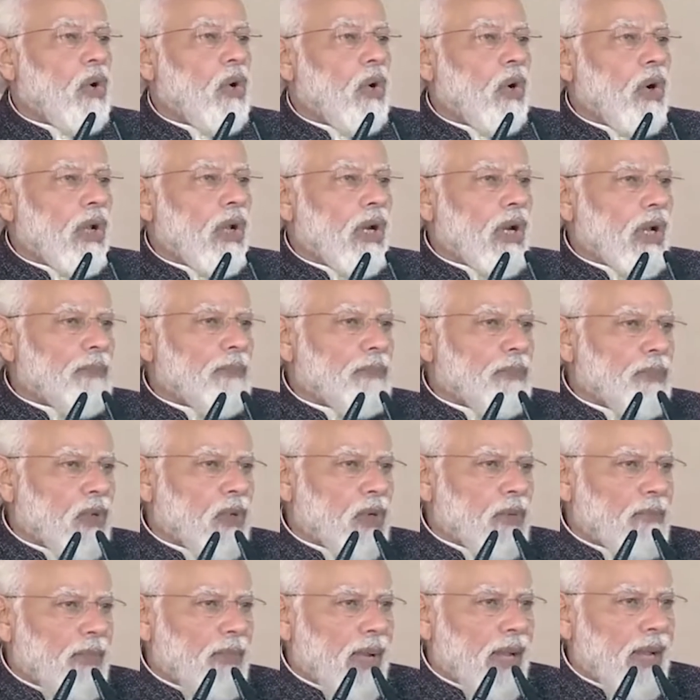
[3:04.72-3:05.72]

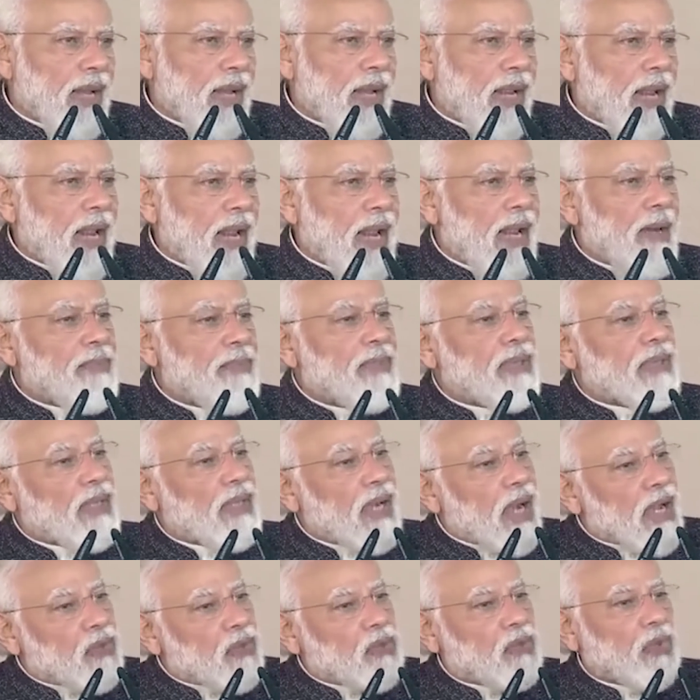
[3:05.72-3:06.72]
गोरखपुर में एम्स
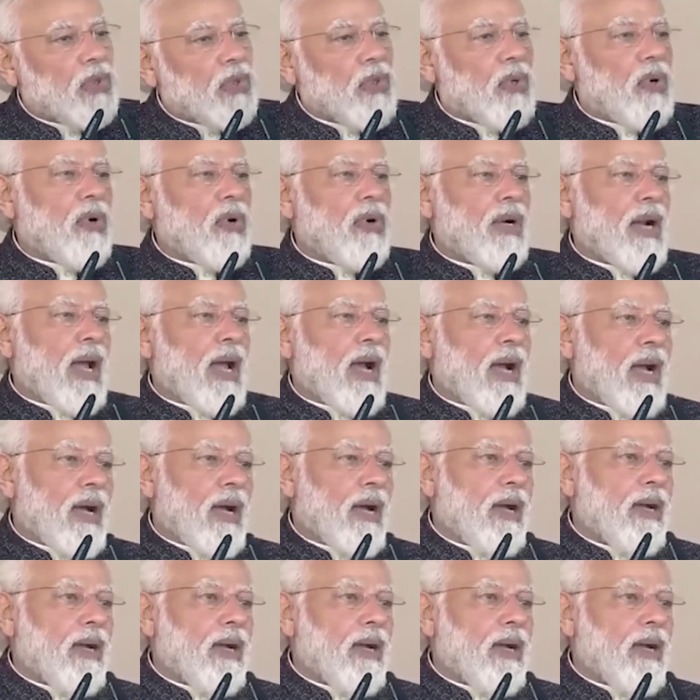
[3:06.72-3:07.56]
का शुरू होना